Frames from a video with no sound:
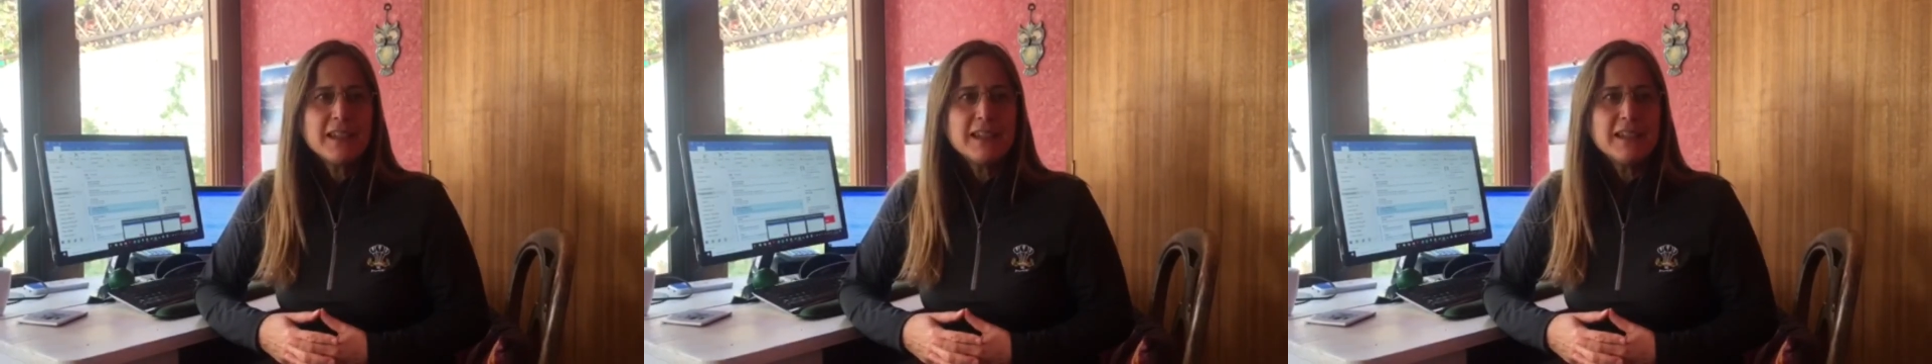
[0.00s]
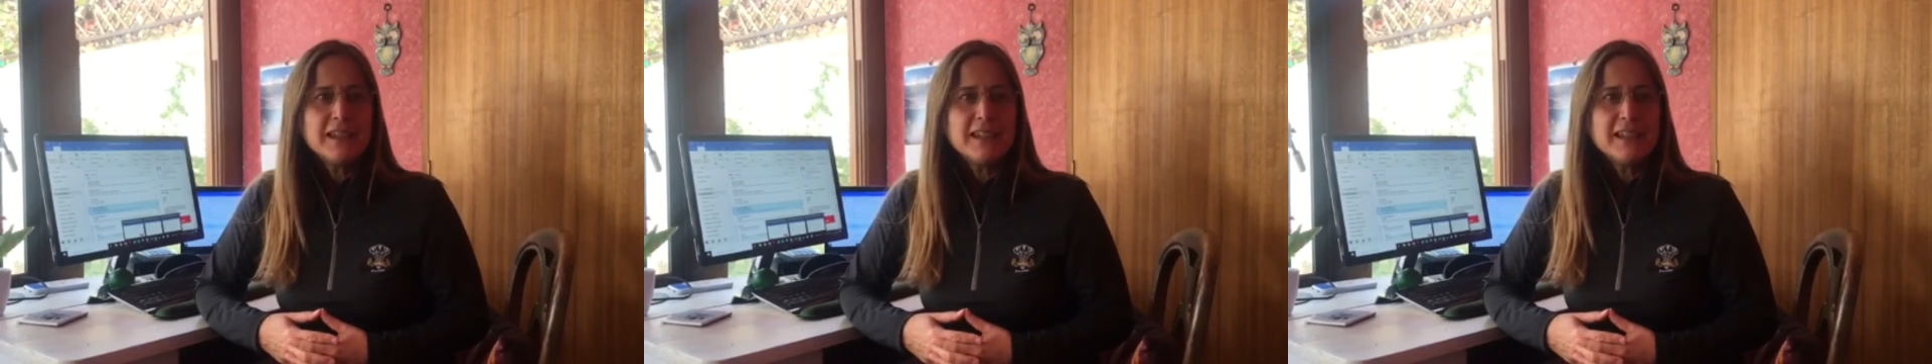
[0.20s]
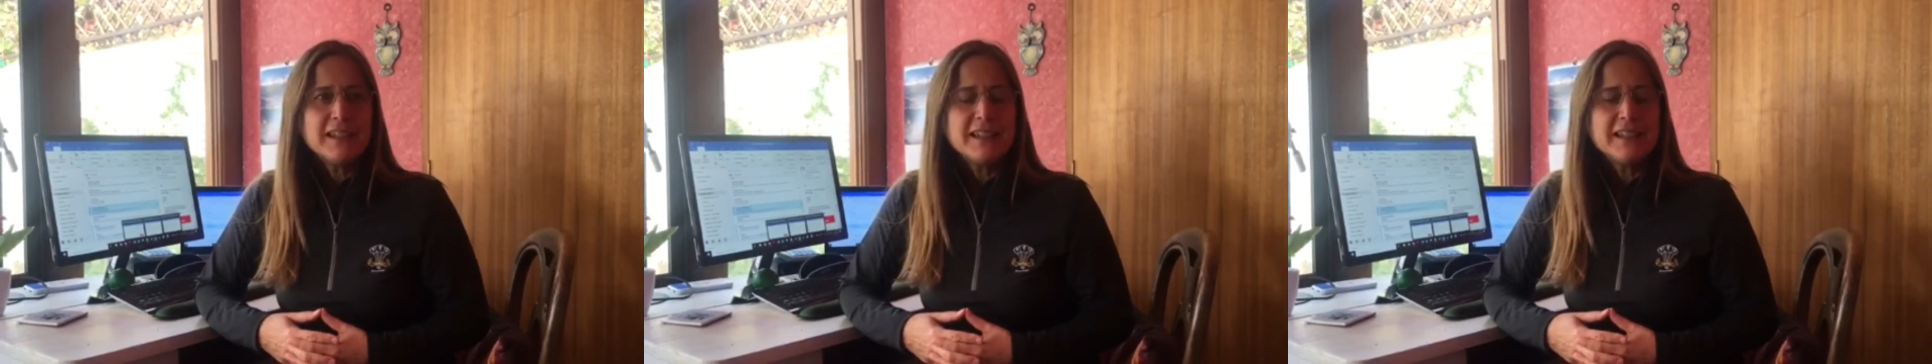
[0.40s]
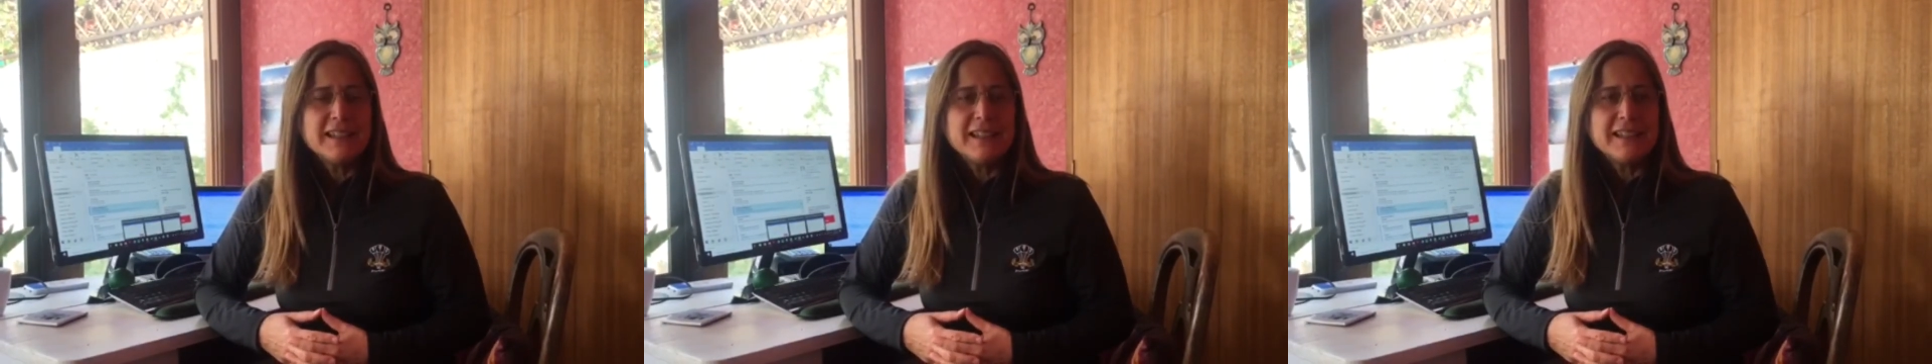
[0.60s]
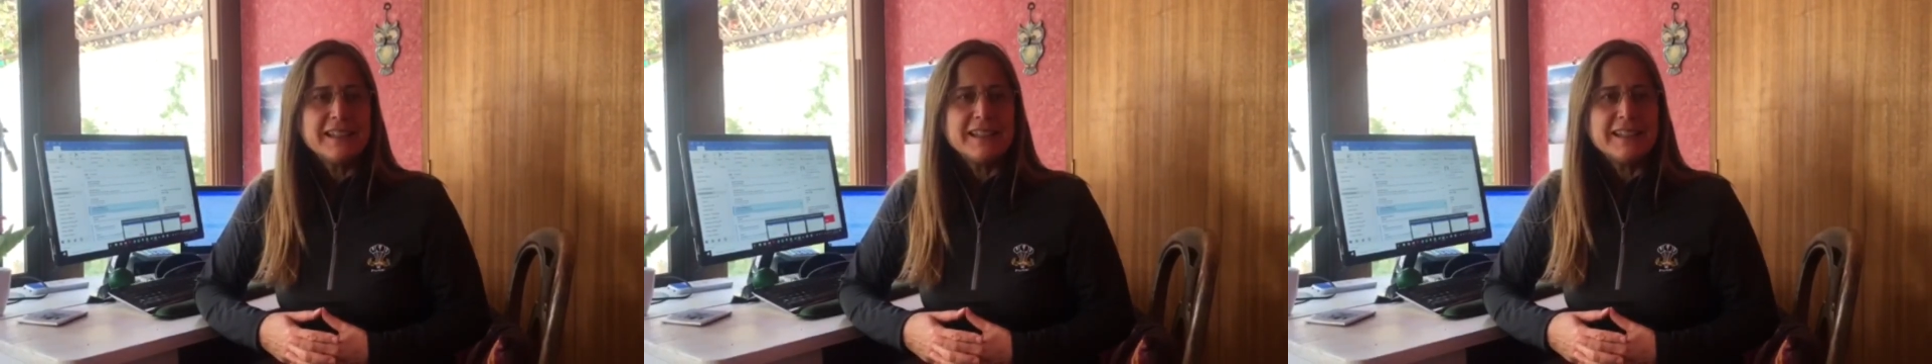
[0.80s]

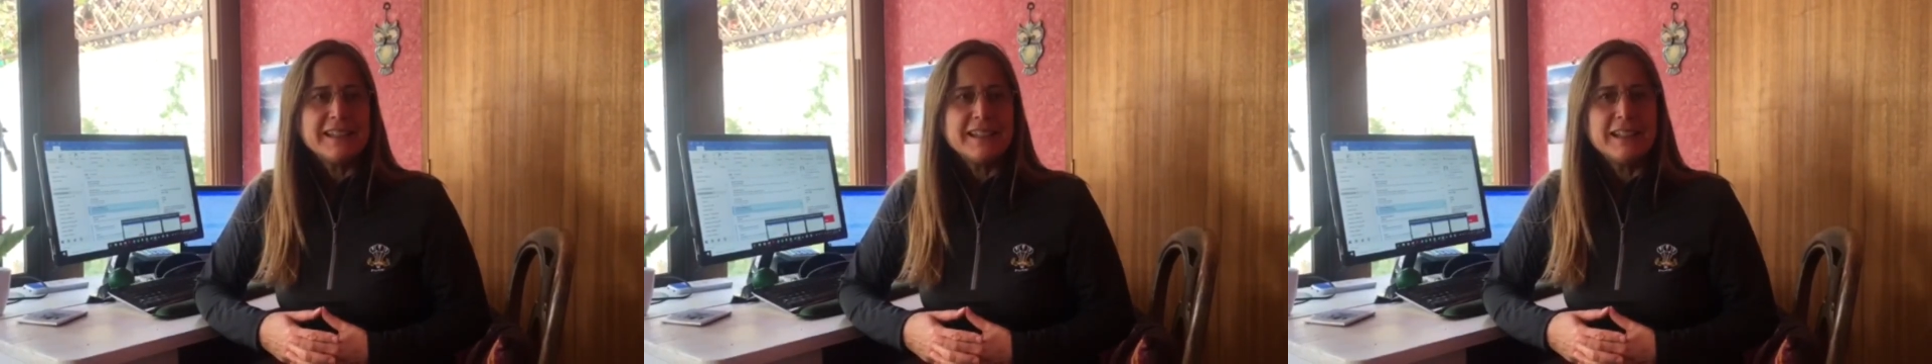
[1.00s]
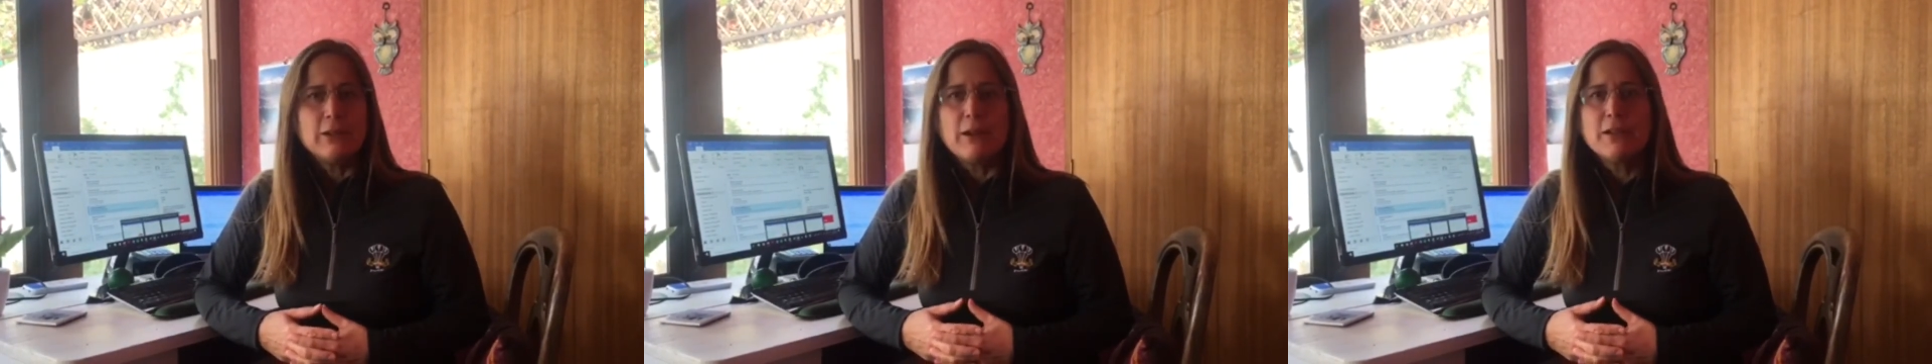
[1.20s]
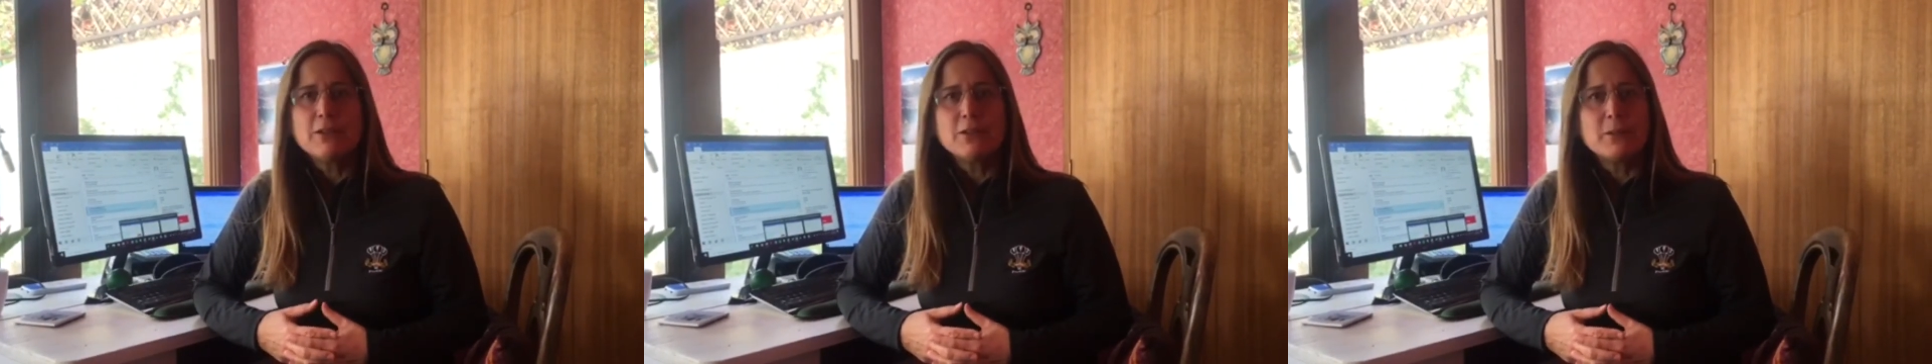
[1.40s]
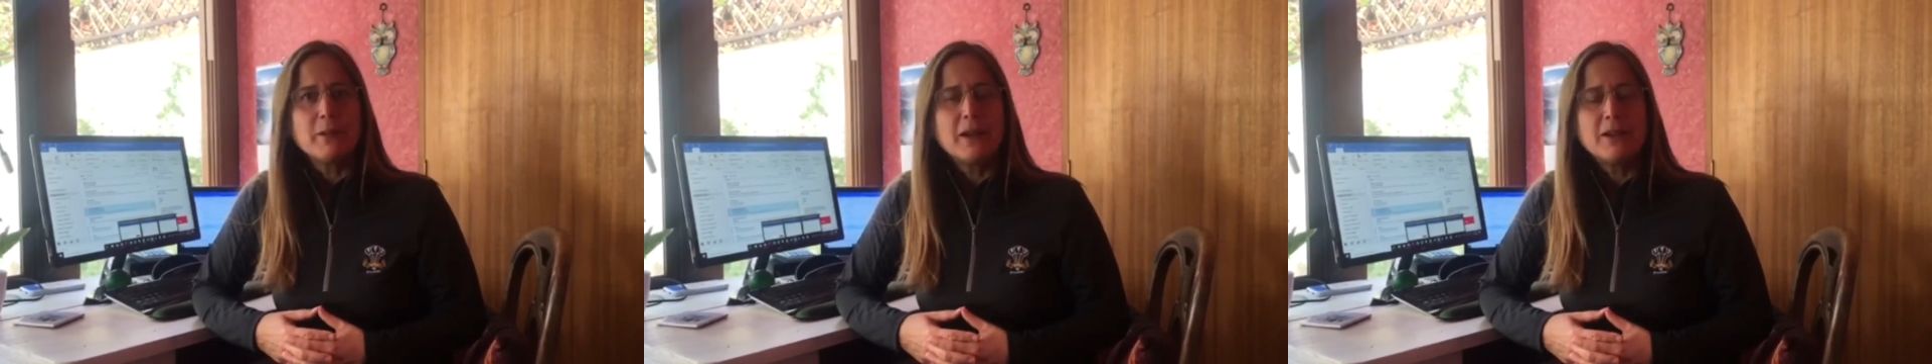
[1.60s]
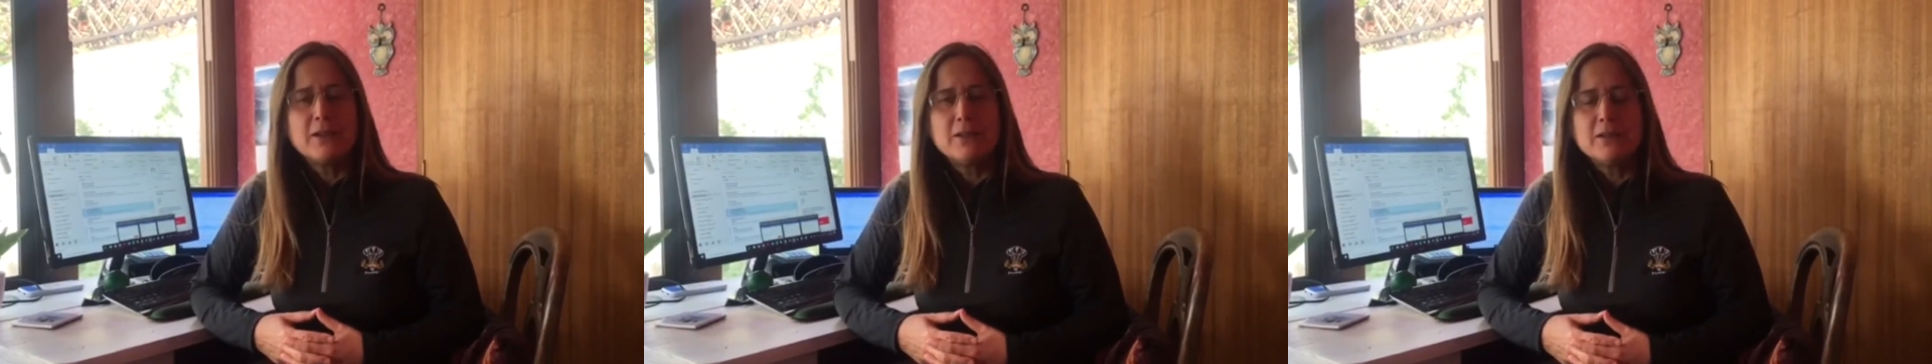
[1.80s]
y lo han
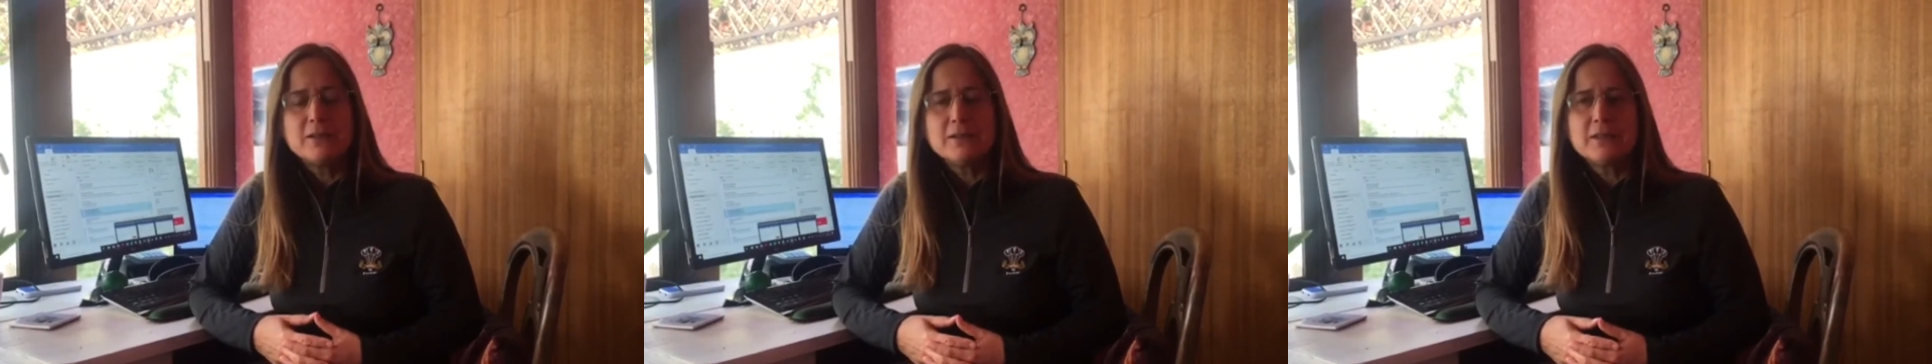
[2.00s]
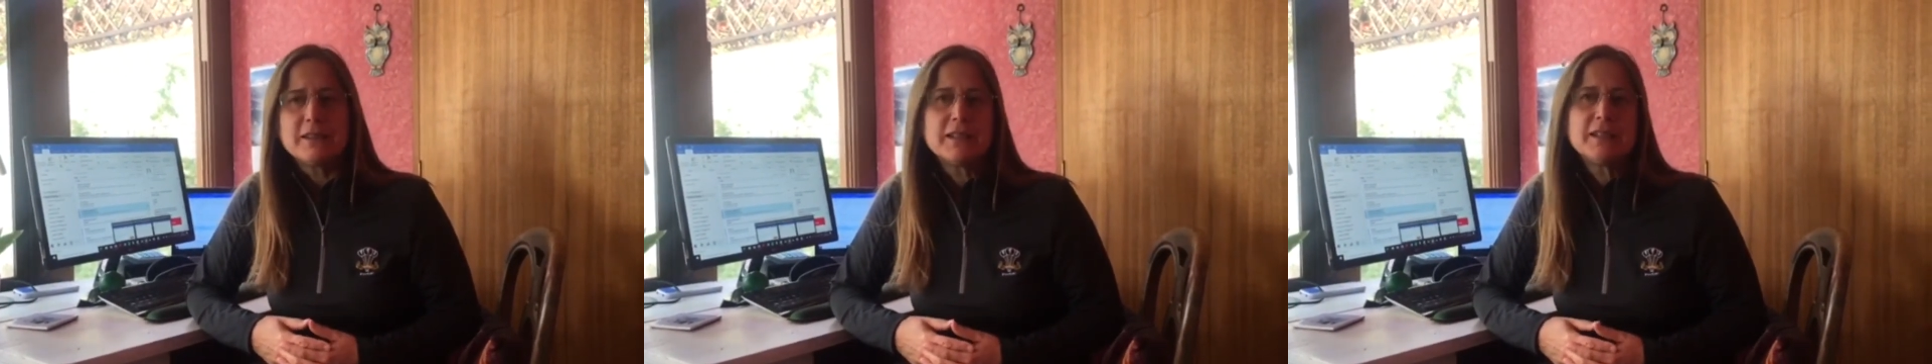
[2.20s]
tomado